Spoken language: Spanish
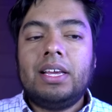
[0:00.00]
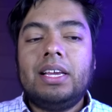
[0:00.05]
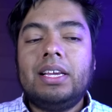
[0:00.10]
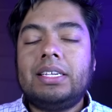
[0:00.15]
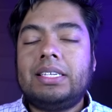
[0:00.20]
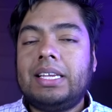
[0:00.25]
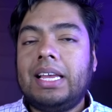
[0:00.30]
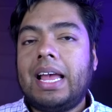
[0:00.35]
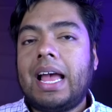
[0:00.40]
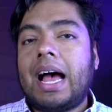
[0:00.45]
Y
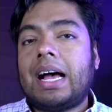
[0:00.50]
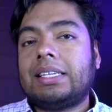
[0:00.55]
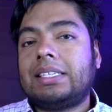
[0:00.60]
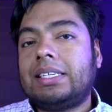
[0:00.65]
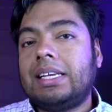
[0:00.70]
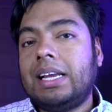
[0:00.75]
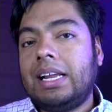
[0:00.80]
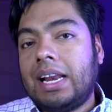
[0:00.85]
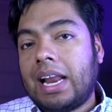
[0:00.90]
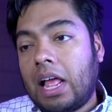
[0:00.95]
si es
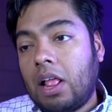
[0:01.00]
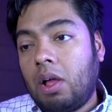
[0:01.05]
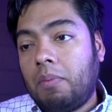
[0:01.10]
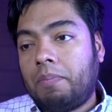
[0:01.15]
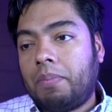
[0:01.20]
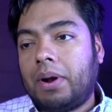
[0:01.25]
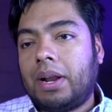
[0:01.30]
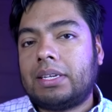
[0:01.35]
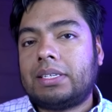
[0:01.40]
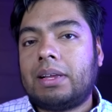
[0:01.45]
asignado
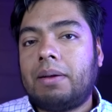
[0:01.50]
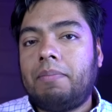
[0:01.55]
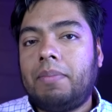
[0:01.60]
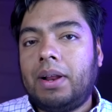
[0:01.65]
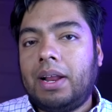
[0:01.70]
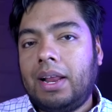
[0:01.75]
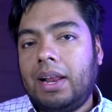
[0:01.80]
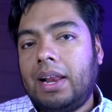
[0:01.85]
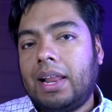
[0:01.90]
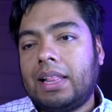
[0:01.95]
por la
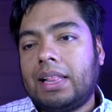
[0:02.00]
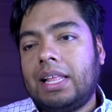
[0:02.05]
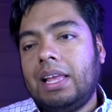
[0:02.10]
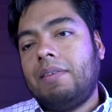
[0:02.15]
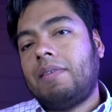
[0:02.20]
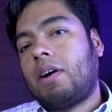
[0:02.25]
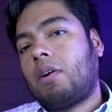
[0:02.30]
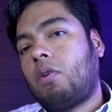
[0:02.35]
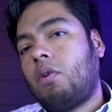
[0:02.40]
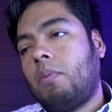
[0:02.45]
Asamblea
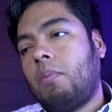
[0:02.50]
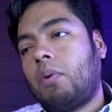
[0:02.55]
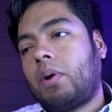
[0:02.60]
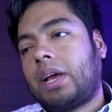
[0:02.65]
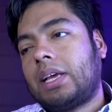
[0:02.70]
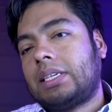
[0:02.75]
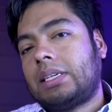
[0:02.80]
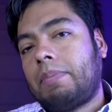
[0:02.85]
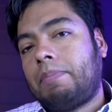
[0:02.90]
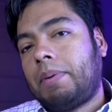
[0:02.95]
Legislativa, ¿cómo es
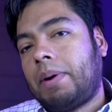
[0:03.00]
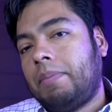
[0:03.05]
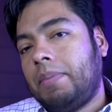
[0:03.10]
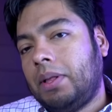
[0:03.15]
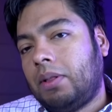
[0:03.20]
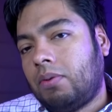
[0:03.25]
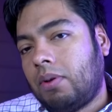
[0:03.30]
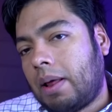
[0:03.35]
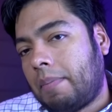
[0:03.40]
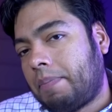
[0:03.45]
que se
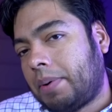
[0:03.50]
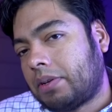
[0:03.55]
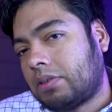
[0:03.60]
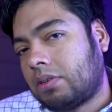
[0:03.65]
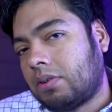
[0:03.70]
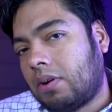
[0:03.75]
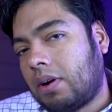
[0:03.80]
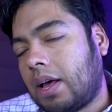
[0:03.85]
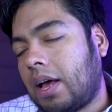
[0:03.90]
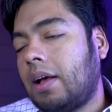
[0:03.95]
permite una
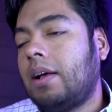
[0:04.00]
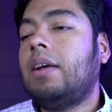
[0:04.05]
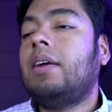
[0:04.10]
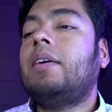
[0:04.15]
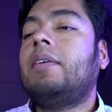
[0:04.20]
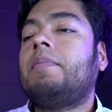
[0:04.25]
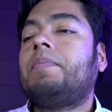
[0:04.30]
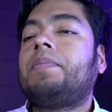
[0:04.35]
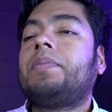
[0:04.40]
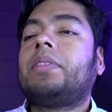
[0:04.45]
persona
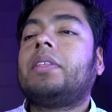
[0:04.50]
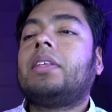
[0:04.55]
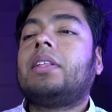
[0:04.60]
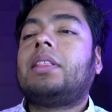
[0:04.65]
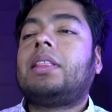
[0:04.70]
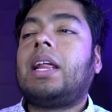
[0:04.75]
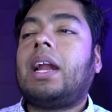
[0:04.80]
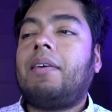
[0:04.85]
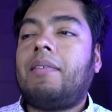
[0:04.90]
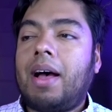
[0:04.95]

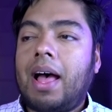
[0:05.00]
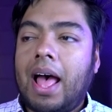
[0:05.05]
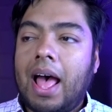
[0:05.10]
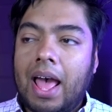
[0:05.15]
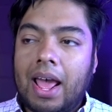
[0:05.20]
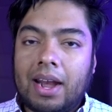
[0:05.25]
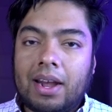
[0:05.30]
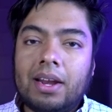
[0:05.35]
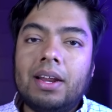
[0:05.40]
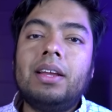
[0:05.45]

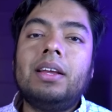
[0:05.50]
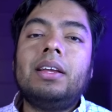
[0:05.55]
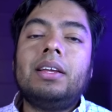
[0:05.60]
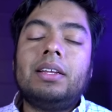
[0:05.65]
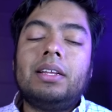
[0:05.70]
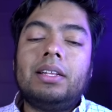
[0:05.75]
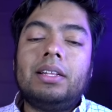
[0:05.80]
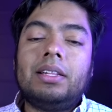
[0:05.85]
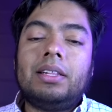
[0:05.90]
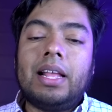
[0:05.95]
trabajar
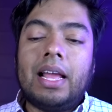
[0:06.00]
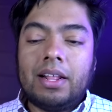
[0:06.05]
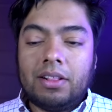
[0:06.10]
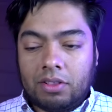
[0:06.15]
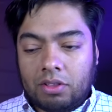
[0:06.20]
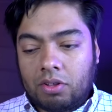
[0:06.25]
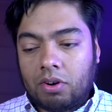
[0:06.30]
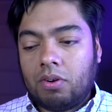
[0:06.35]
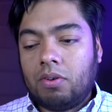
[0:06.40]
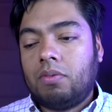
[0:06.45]

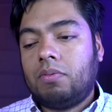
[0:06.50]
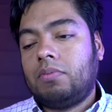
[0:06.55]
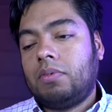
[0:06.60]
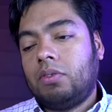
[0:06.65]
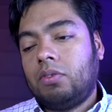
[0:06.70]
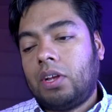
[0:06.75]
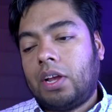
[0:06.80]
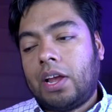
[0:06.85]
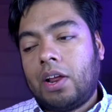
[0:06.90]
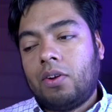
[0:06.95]
dentro
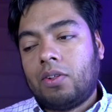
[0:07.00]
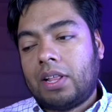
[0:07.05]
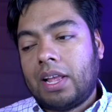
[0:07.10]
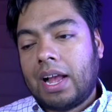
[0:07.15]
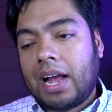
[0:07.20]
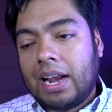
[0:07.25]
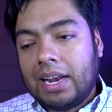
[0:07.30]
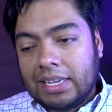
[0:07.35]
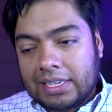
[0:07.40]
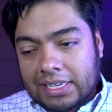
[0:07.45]
de que no
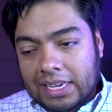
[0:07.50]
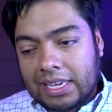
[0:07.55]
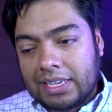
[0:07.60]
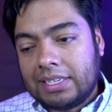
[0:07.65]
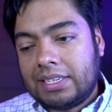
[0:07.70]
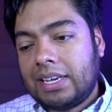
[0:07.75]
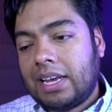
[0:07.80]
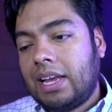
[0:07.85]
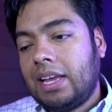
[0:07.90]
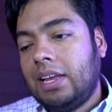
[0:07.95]
tenga
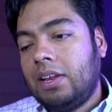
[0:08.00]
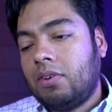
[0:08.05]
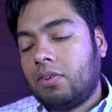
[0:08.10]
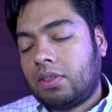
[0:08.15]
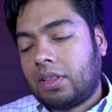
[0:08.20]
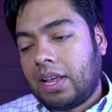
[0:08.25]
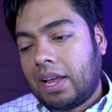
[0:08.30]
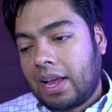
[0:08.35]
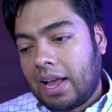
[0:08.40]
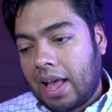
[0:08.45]
licencia y
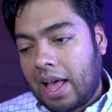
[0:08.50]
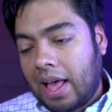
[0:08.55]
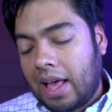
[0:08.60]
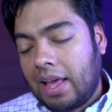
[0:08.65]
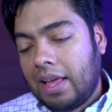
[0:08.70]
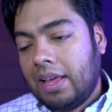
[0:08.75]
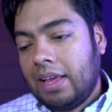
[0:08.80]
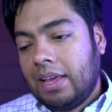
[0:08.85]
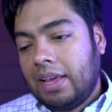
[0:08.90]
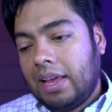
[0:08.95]
no
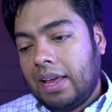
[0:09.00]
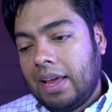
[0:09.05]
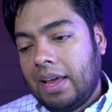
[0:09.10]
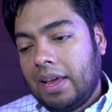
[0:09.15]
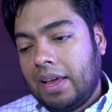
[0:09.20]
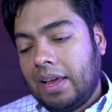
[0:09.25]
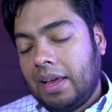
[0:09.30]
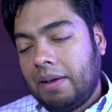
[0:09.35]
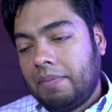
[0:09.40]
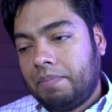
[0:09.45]
tenga
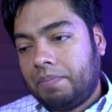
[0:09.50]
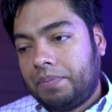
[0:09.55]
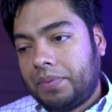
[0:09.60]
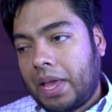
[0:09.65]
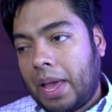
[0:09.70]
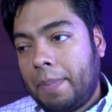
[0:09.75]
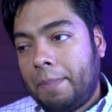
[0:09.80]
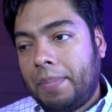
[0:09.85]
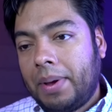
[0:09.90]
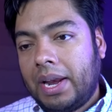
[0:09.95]

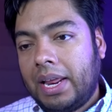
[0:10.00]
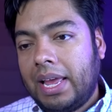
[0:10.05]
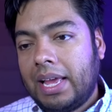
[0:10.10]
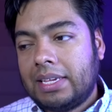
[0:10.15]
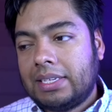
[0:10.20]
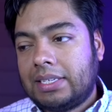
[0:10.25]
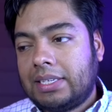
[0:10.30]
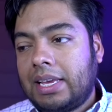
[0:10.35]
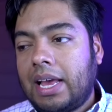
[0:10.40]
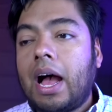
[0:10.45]

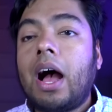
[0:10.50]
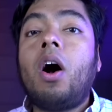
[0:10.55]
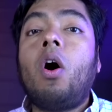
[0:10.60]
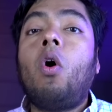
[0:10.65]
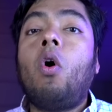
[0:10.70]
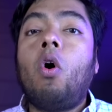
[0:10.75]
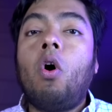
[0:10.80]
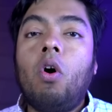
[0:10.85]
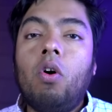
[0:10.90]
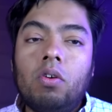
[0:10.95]
experiencia?
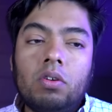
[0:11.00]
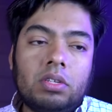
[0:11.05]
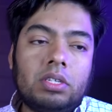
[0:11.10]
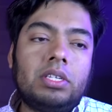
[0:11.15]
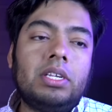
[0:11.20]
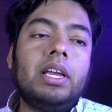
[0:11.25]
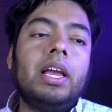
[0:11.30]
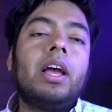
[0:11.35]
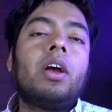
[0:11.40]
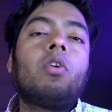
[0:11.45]
O
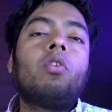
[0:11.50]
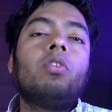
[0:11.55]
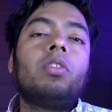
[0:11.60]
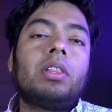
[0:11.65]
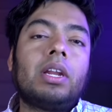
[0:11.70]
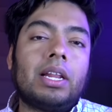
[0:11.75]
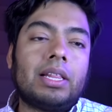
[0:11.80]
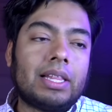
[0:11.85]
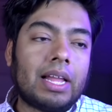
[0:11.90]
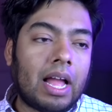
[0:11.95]
si es
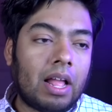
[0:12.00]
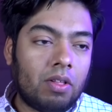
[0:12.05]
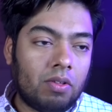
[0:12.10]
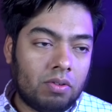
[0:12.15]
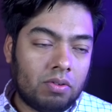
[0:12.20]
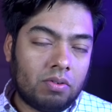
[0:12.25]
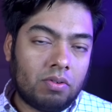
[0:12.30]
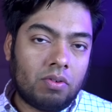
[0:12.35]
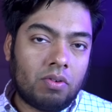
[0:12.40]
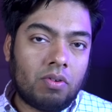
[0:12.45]

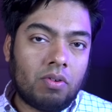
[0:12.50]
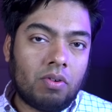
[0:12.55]
contratado